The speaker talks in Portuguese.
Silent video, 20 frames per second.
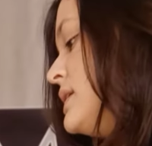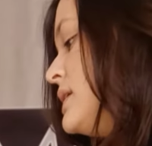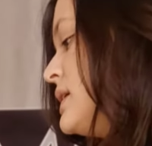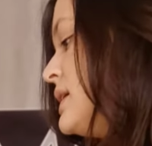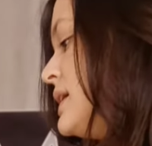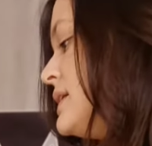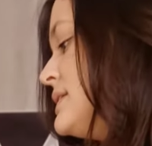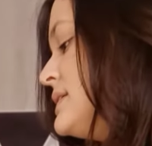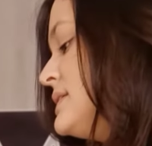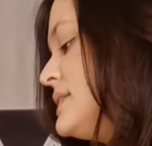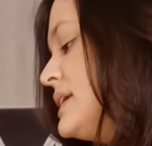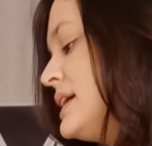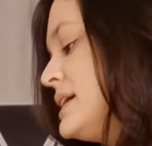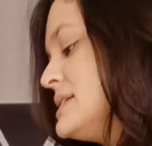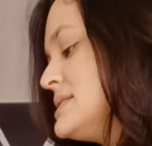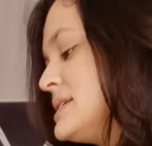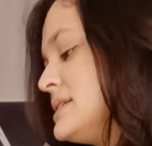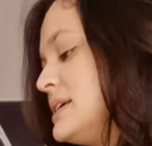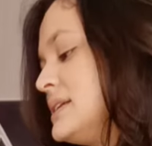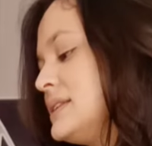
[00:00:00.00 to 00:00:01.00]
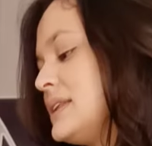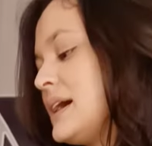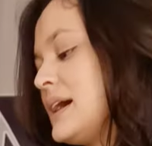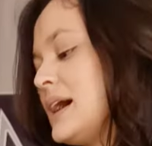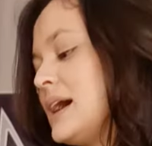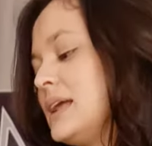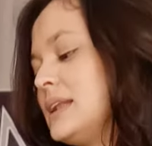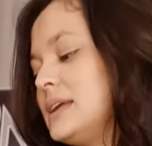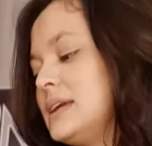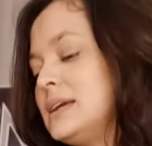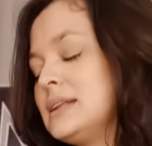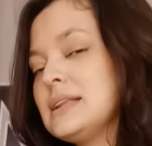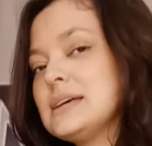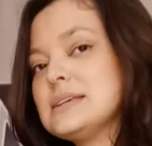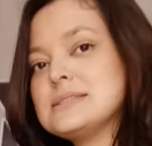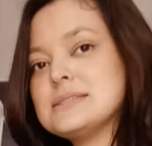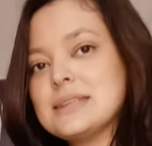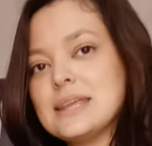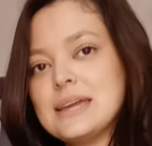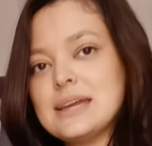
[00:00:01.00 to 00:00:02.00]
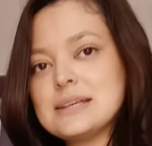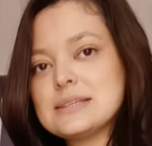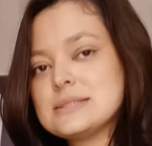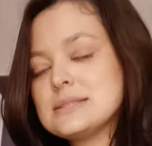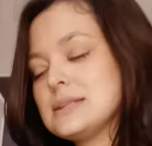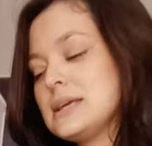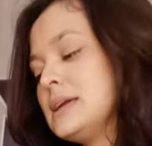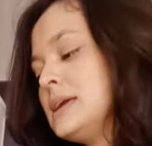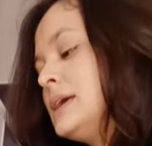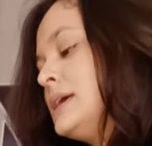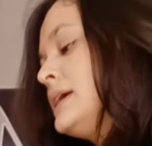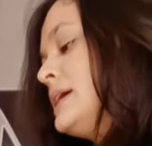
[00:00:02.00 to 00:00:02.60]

ele tem esse detalhe em lastex, né?